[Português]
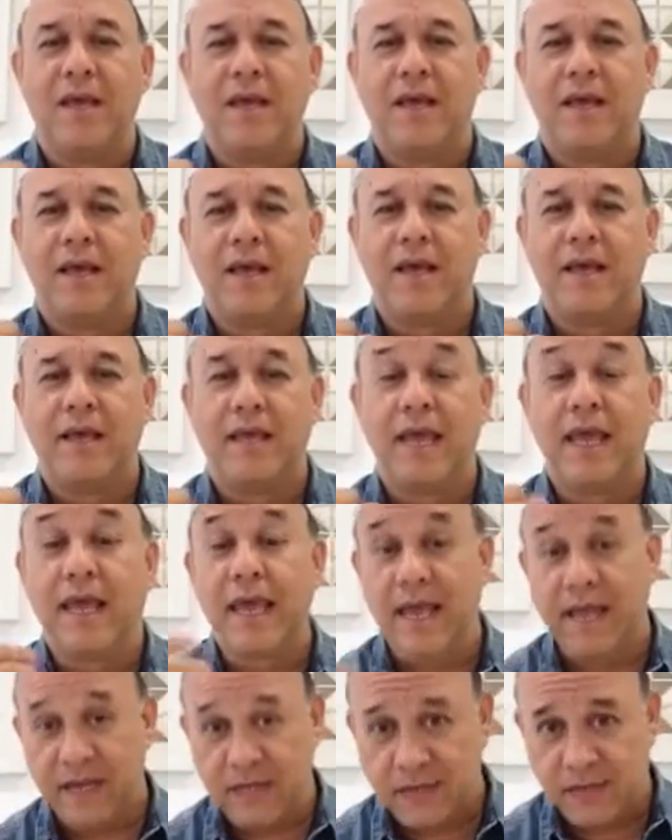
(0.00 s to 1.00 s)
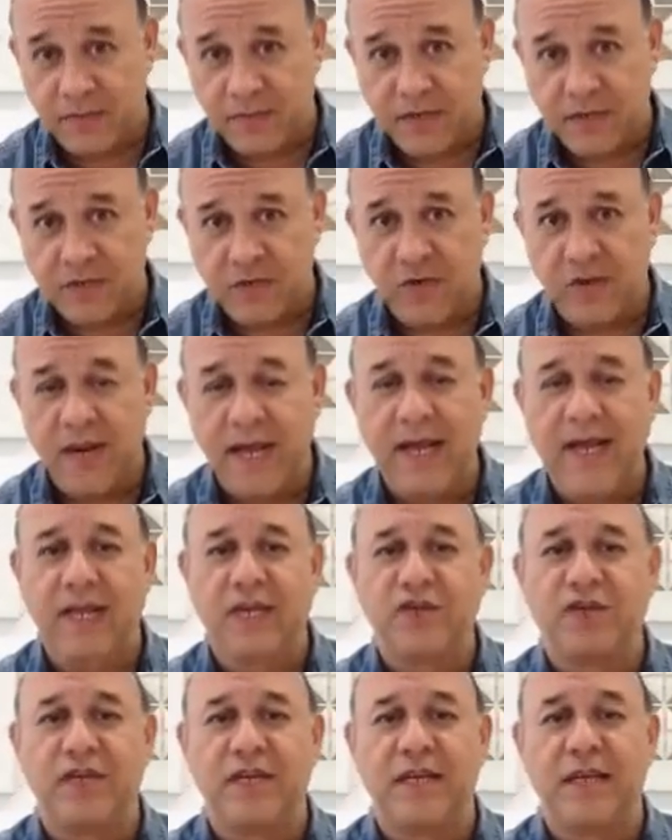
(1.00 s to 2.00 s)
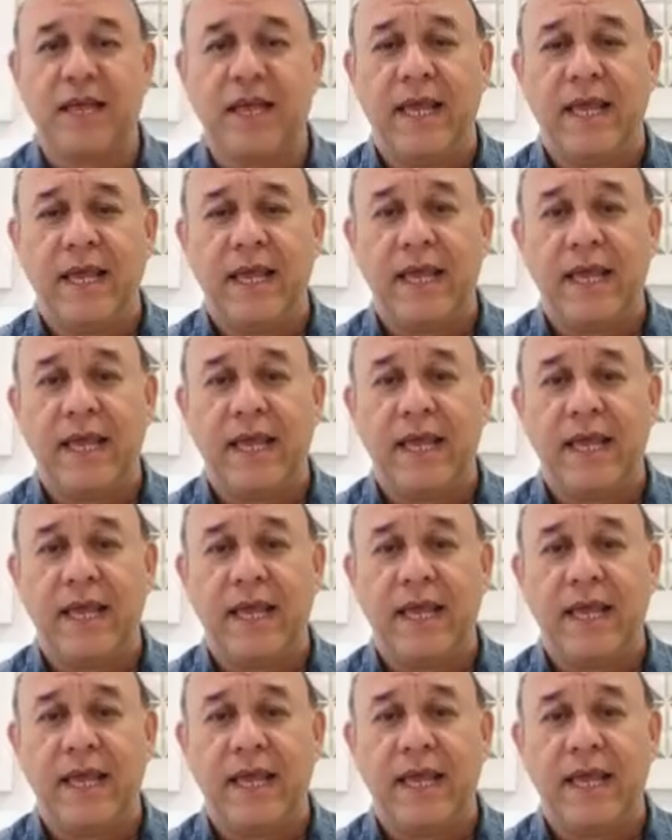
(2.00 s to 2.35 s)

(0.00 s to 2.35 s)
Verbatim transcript: uh, quem era esse personagem,